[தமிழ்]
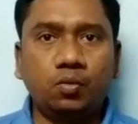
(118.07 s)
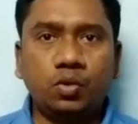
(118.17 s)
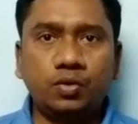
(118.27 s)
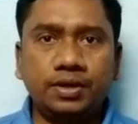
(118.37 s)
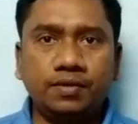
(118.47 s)

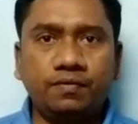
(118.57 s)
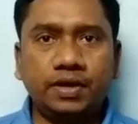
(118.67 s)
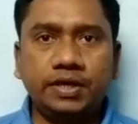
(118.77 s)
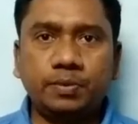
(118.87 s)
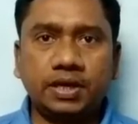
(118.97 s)
உங்களுடைய
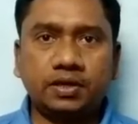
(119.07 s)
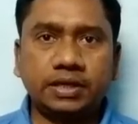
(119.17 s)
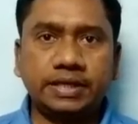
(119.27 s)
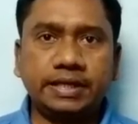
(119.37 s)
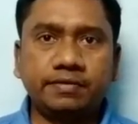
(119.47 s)
வால்யூம்
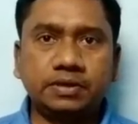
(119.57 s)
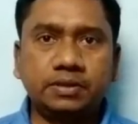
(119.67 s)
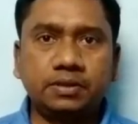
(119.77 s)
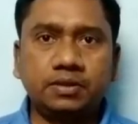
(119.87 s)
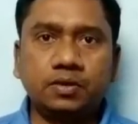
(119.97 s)
ராக்கர் கீயை வந்து
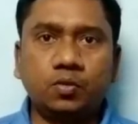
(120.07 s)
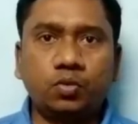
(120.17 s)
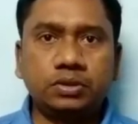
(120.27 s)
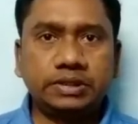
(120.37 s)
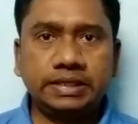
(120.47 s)

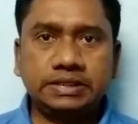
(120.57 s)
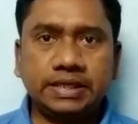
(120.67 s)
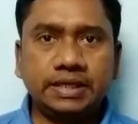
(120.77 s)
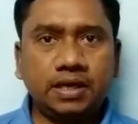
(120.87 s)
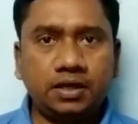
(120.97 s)
ஒரு த்ரீ
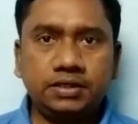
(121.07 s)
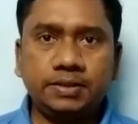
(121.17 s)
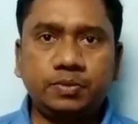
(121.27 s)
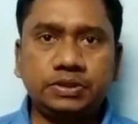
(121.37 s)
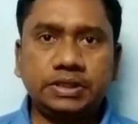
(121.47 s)
செகண்ட் அழுத்தி
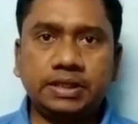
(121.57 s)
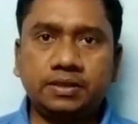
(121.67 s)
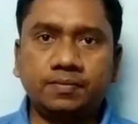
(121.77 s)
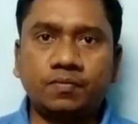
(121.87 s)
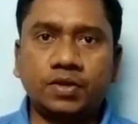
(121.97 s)
பிடிச்சிங்கன்னா
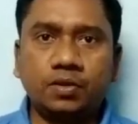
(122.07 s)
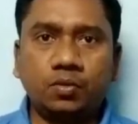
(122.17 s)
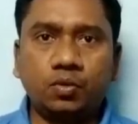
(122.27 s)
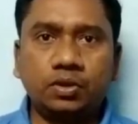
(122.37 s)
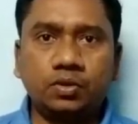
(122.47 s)
ஒரு